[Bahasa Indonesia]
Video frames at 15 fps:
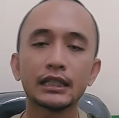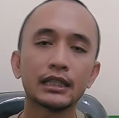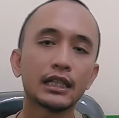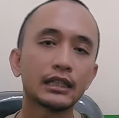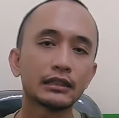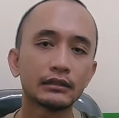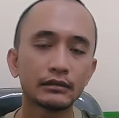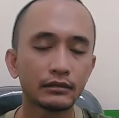
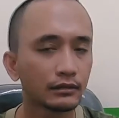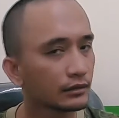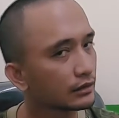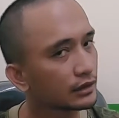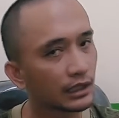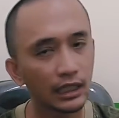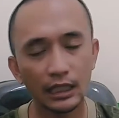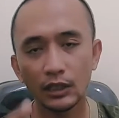dan
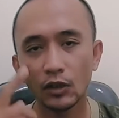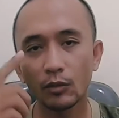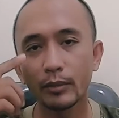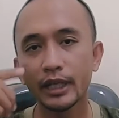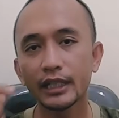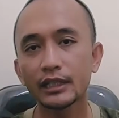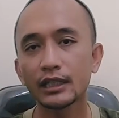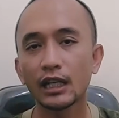silahkan
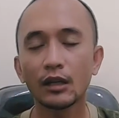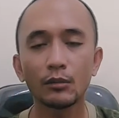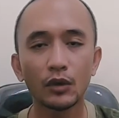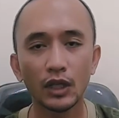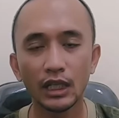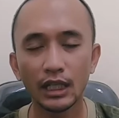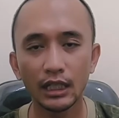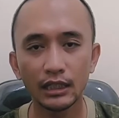komen kalau mau
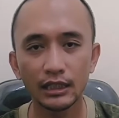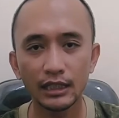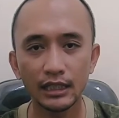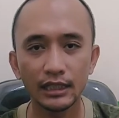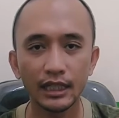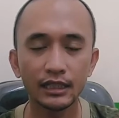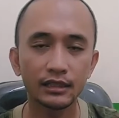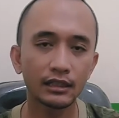ada yang
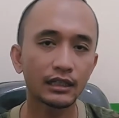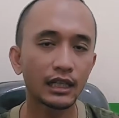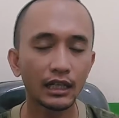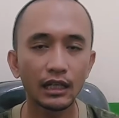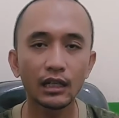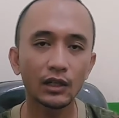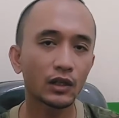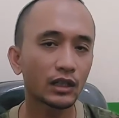ditanyain
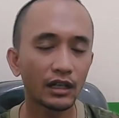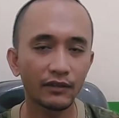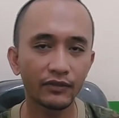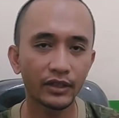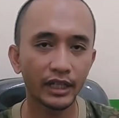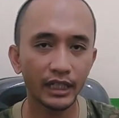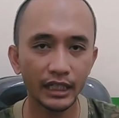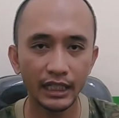tentang road
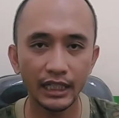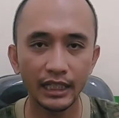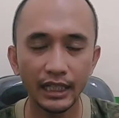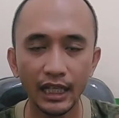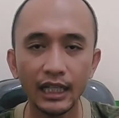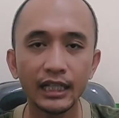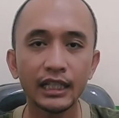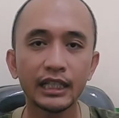cover ini
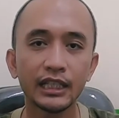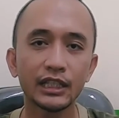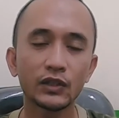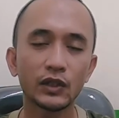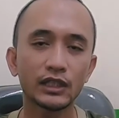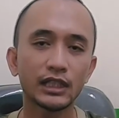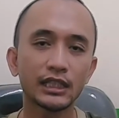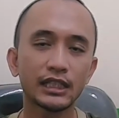ya itu
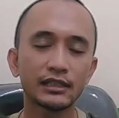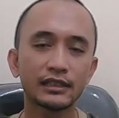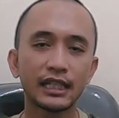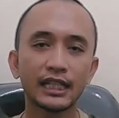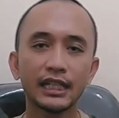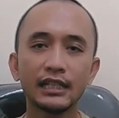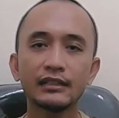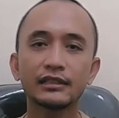aja dari
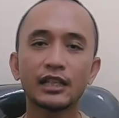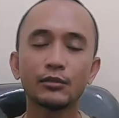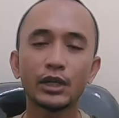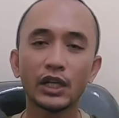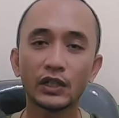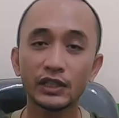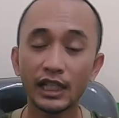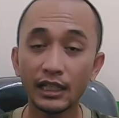saya saya
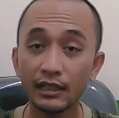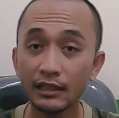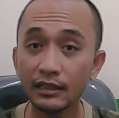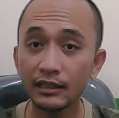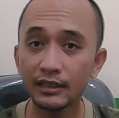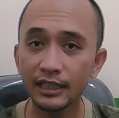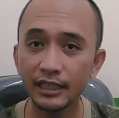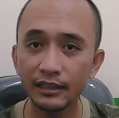bayarnya
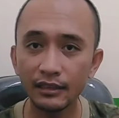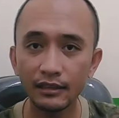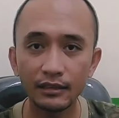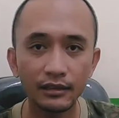nanti till